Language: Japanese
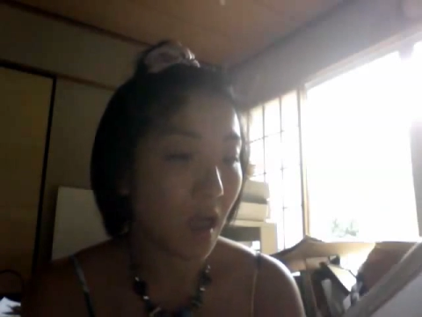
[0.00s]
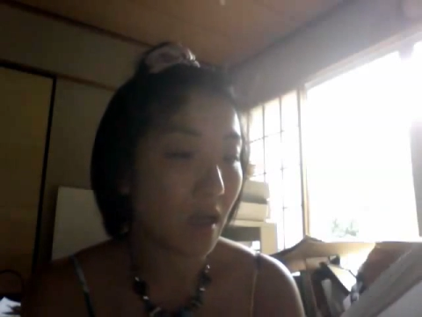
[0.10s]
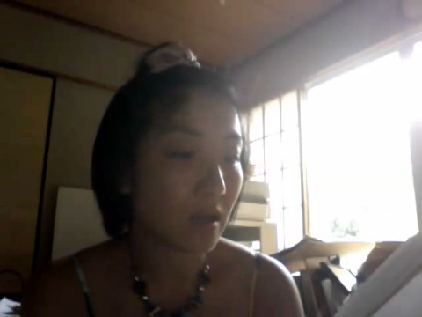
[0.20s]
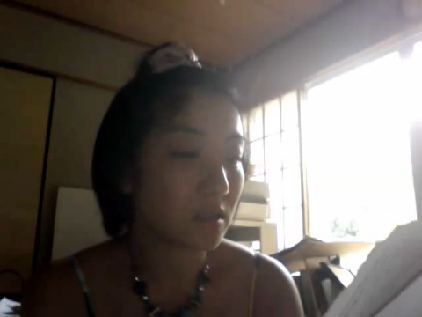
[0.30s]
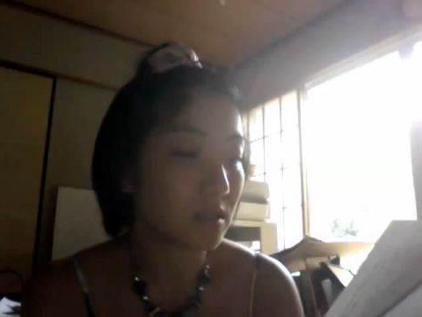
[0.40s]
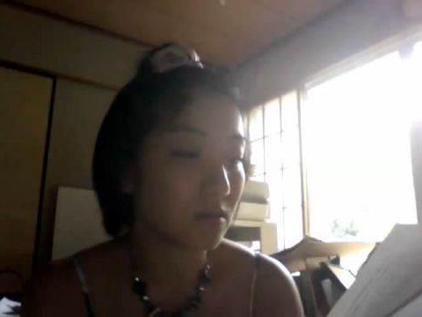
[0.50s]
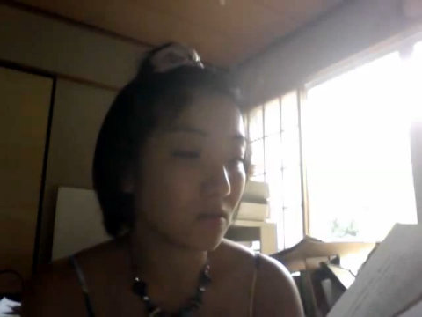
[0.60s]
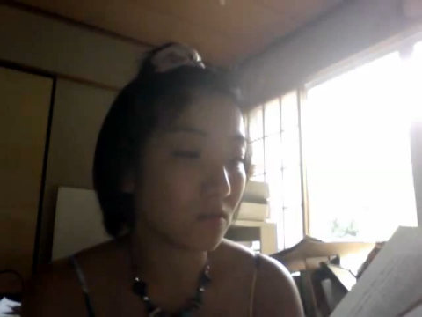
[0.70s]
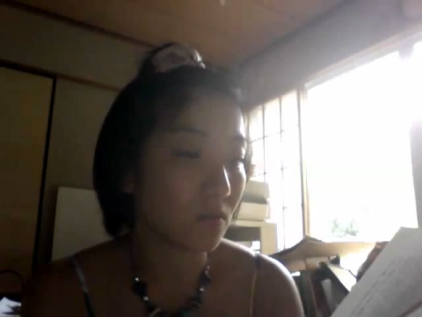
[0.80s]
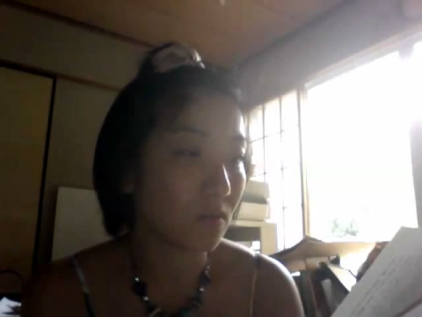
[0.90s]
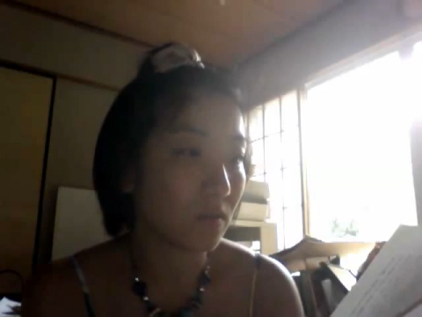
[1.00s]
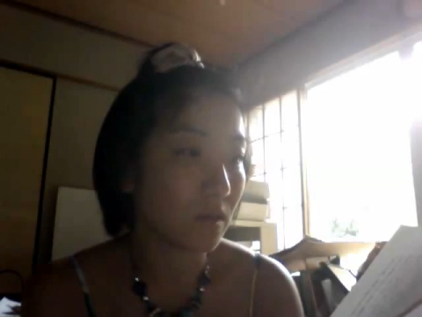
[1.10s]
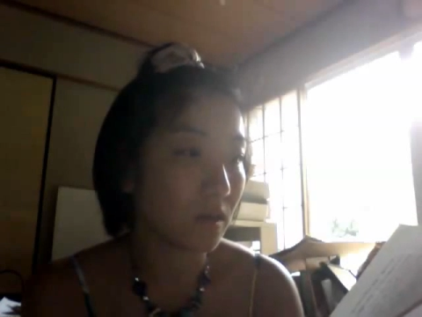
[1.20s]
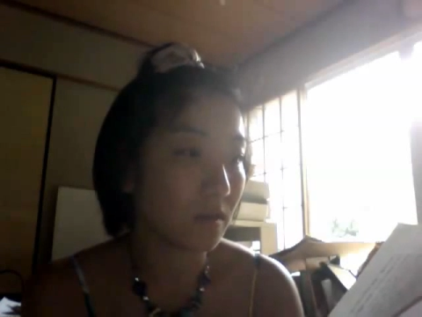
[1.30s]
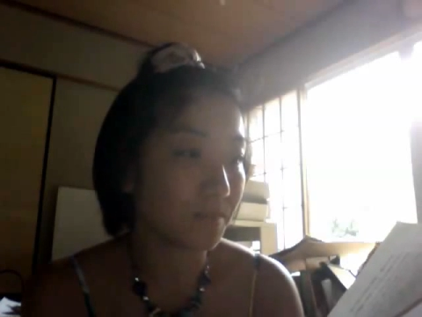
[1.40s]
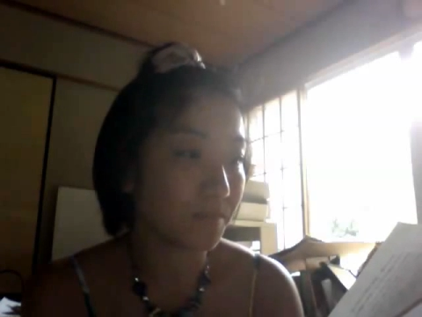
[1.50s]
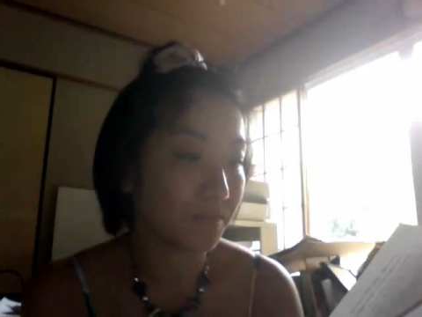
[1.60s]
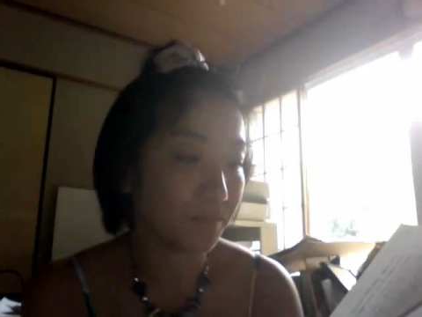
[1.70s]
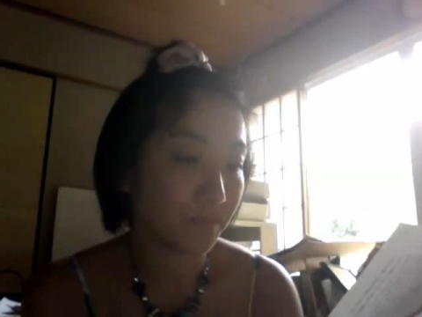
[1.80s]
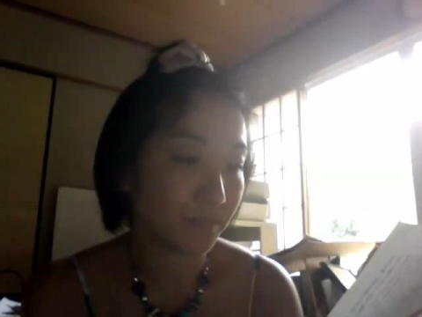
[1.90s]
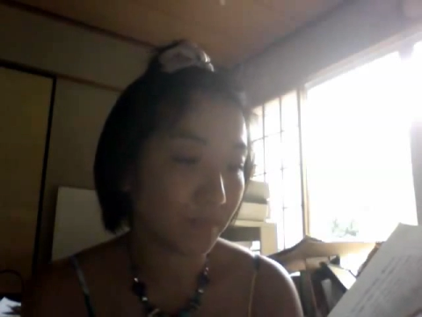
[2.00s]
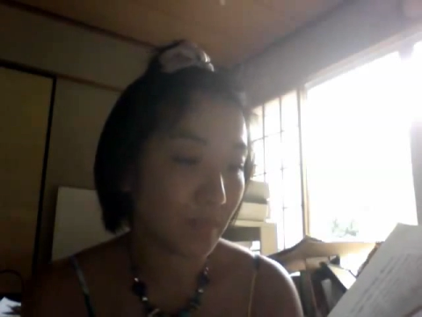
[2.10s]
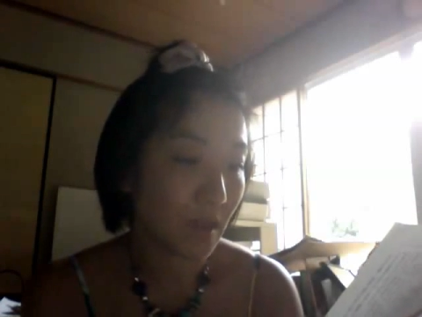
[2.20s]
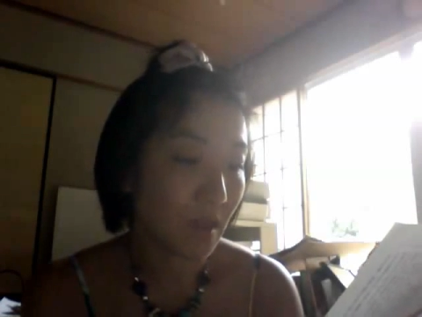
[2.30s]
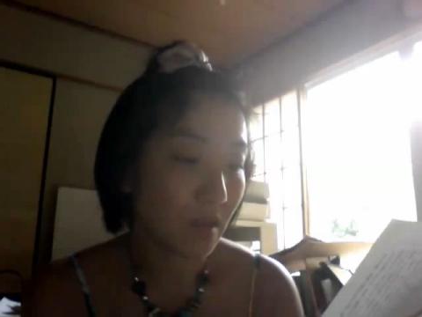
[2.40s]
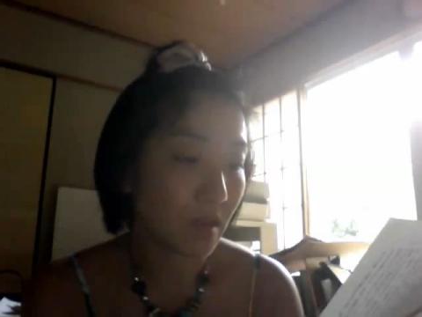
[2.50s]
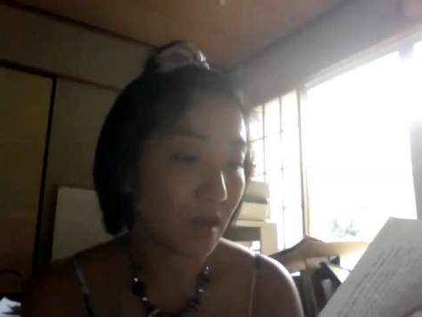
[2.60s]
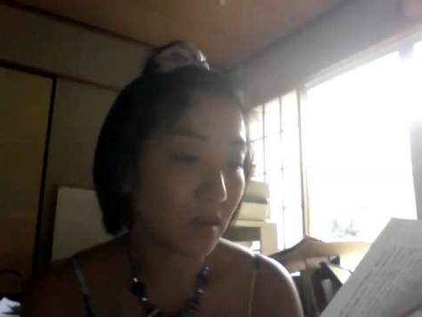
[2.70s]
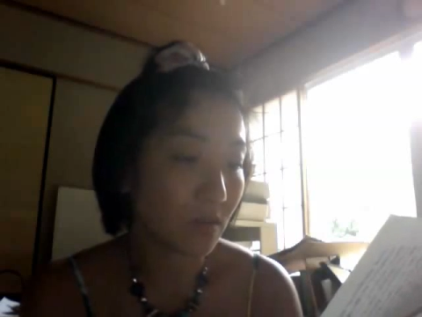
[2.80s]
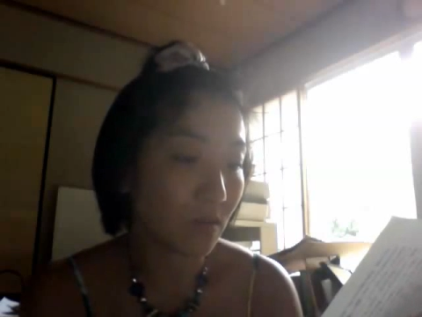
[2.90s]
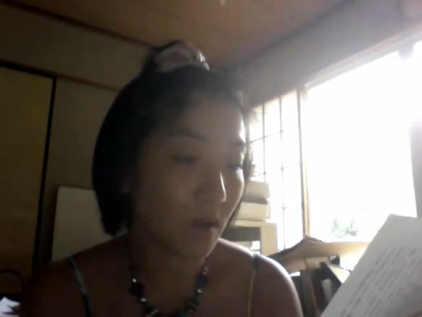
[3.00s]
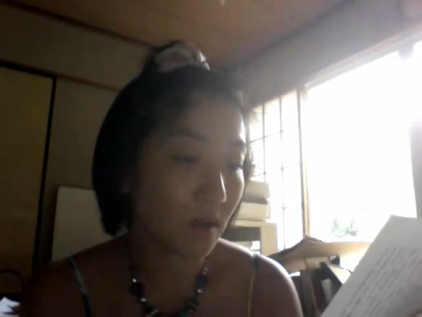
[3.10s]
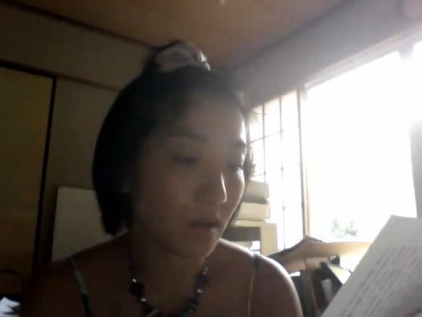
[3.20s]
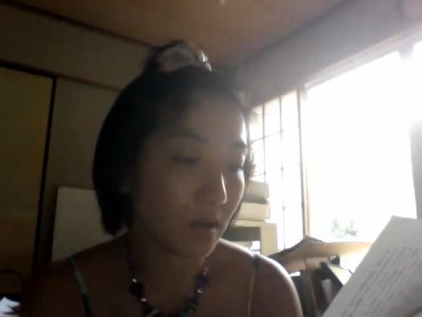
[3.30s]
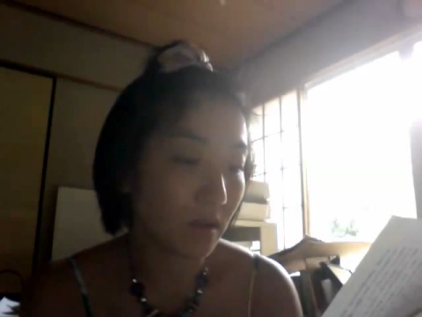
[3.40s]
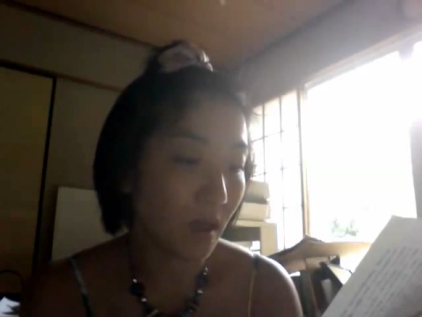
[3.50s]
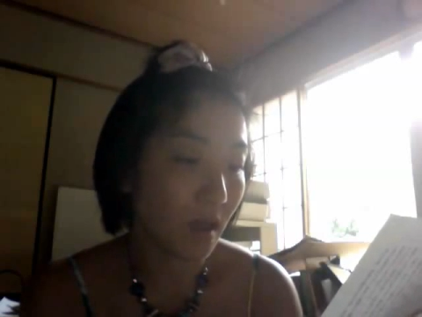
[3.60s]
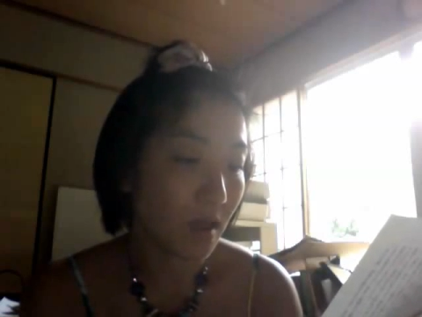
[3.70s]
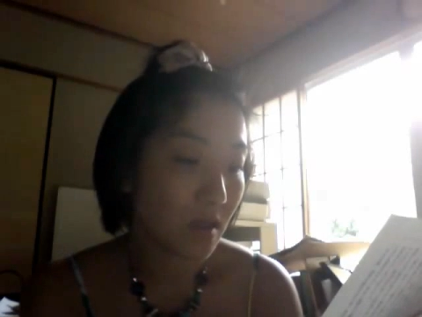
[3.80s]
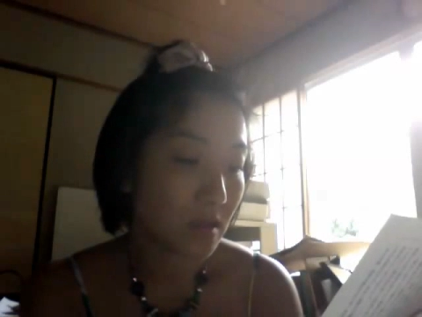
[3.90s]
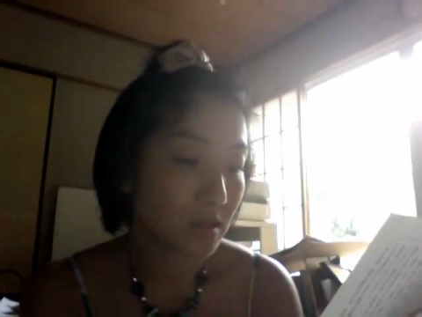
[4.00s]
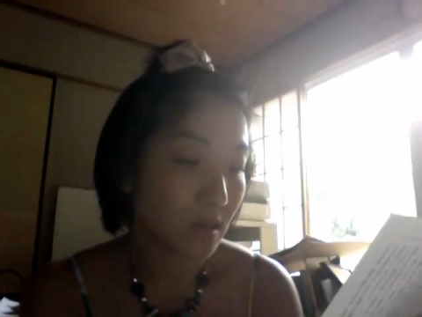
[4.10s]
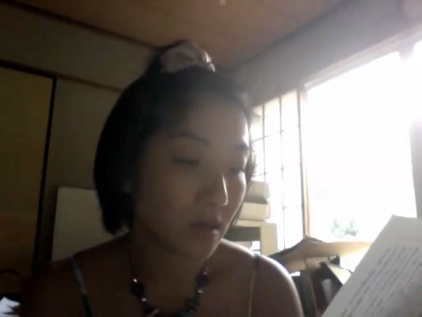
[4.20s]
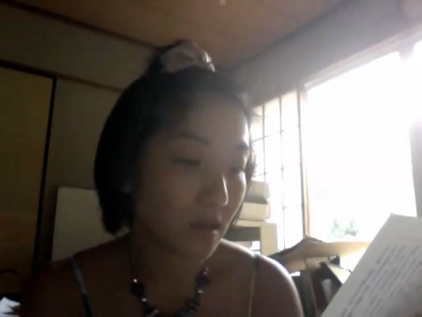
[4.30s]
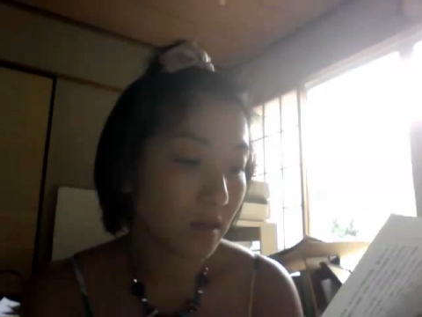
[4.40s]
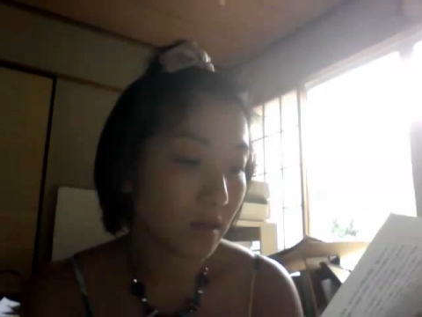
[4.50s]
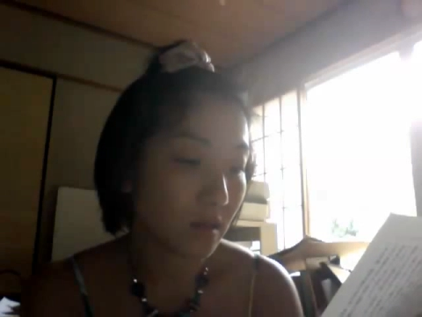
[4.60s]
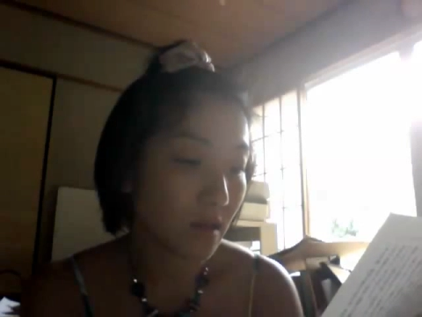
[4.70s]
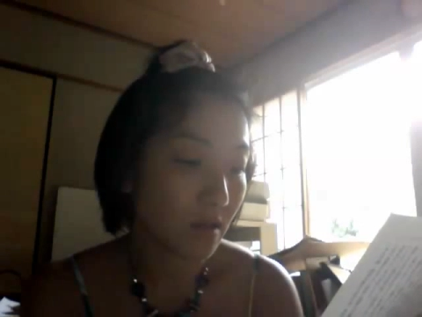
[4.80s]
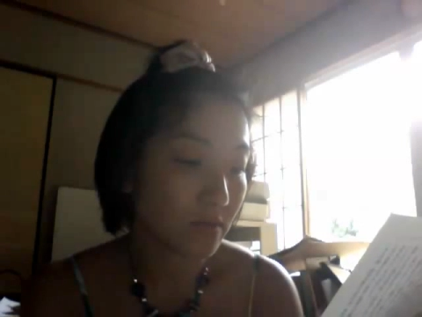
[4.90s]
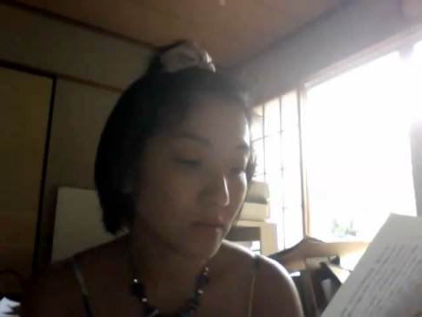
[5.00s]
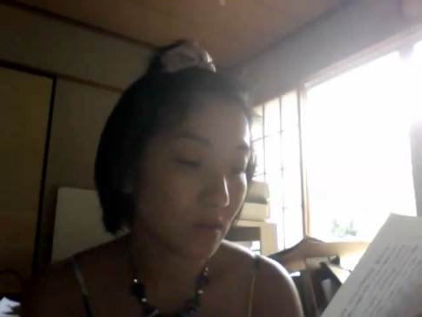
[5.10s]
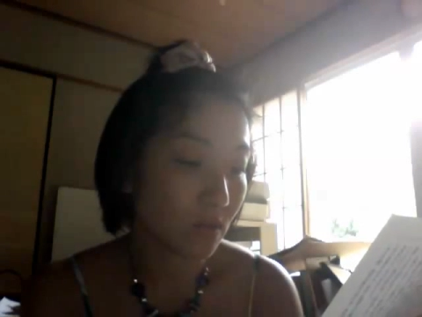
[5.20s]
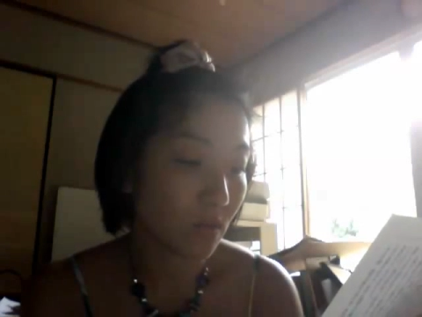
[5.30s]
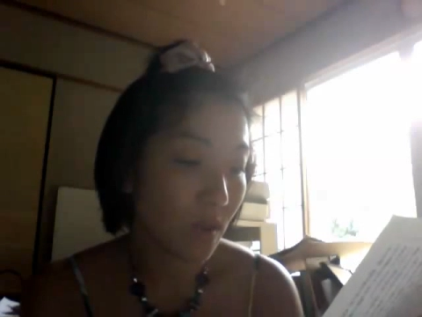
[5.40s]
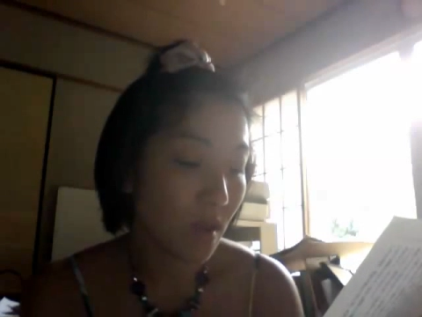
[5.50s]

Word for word: 一応ここに環境破壊や社会的格差の